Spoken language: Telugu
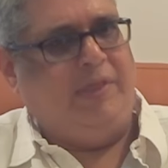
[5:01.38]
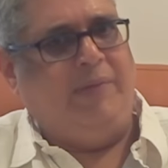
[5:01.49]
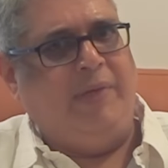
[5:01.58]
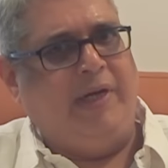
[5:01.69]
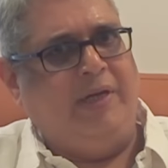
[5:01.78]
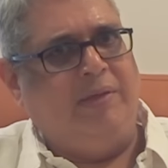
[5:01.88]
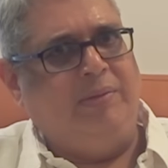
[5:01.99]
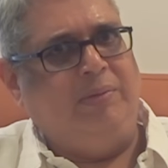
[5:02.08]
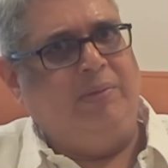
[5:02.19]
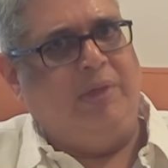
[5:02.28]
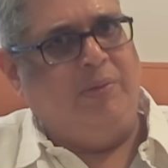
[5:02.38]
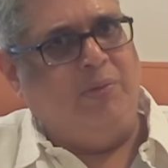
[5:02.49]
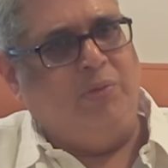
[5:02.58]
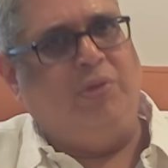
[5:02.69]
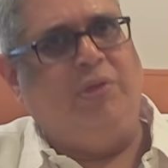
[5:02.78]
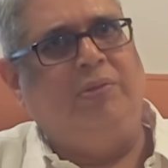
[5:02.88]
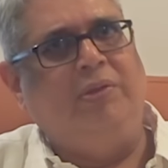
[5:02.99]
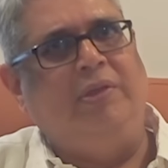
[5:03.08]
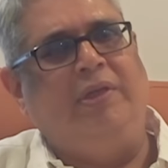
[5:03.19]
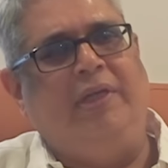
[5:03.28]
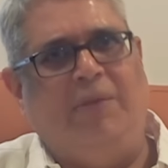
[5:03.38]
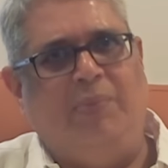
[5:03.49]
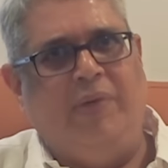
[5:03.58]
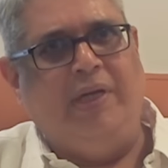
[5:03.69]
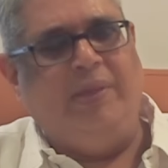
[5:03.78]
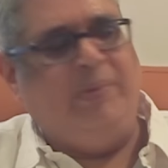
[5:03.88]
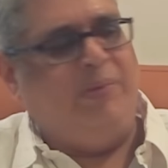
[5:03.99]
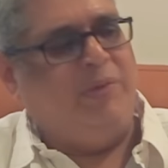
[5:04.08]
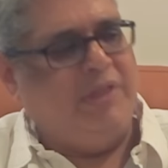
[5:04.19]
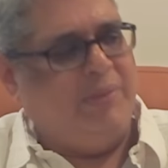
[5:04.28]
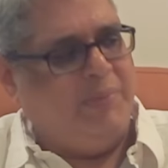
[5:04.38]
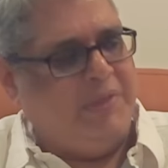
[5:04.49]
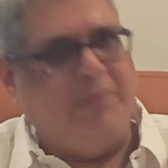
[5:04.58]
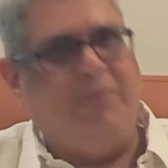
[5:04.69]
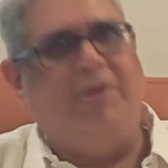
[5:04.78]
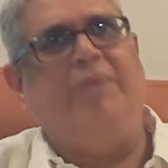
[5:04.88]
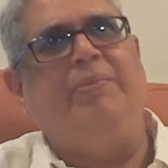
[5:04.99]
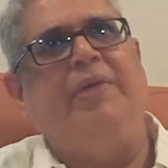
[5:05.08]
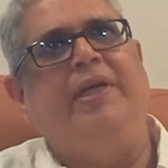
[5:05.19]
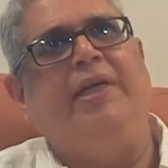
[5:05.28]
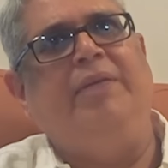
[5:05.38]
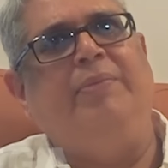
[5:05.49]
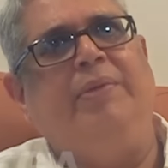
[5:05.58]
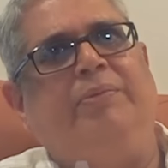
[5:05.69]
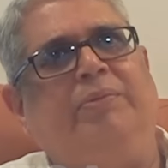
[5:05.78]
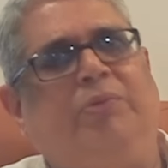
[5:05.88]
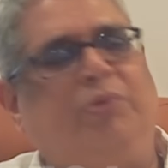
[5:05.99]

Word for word: కంప్లైంట్లు కూర్చోవడం కంప్లైంట్ని వచ్చిన ప్రతి ఒక్క కంప్లైంట్ని మేము